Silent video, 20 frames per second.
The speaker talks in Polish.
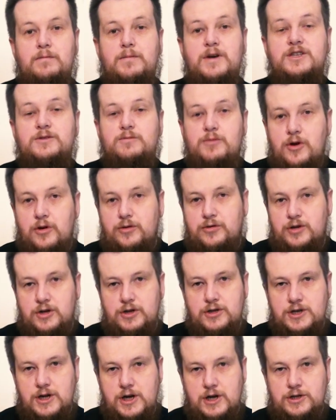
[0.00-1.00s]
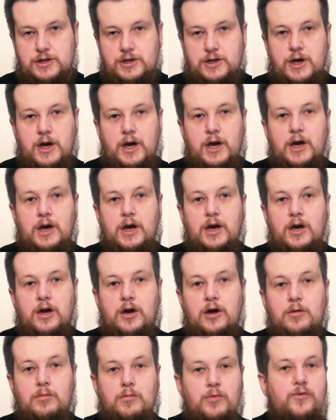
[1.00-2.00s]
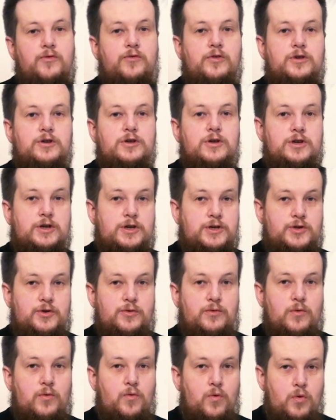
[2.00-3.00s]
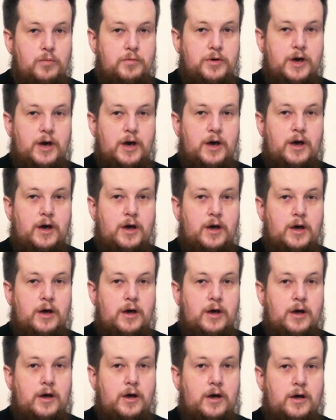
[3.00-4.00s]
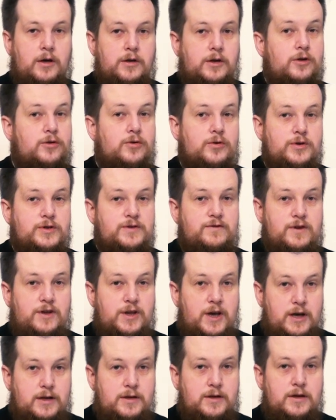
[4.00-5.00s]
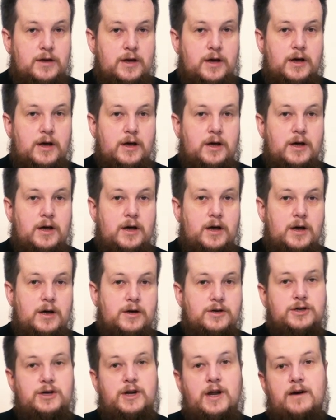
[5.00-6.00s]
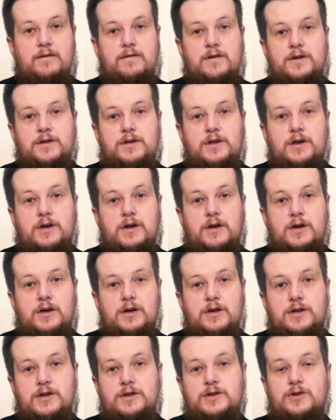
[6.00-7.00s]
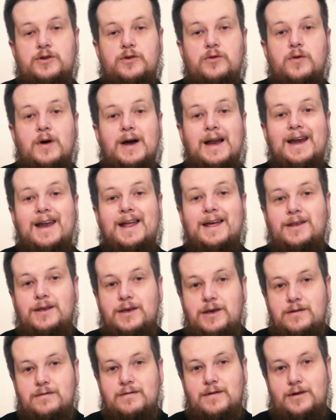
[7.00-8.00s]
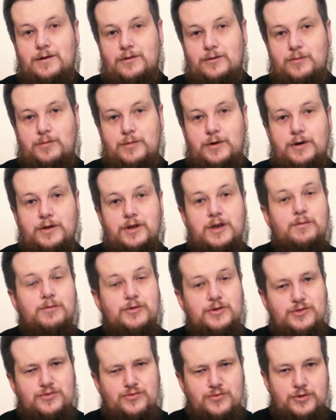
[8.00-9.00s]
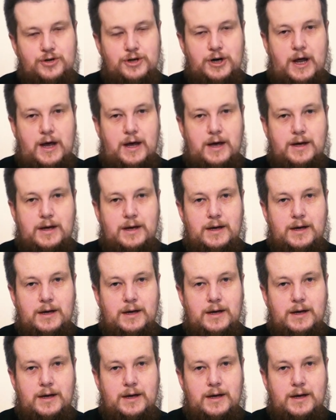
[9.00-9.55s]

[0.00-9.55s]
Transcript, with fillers: bezbronnych dzieci, mówić, że są głupie, niedorozwinięte, czy nawet, że są leniwe lub nieposłuszne.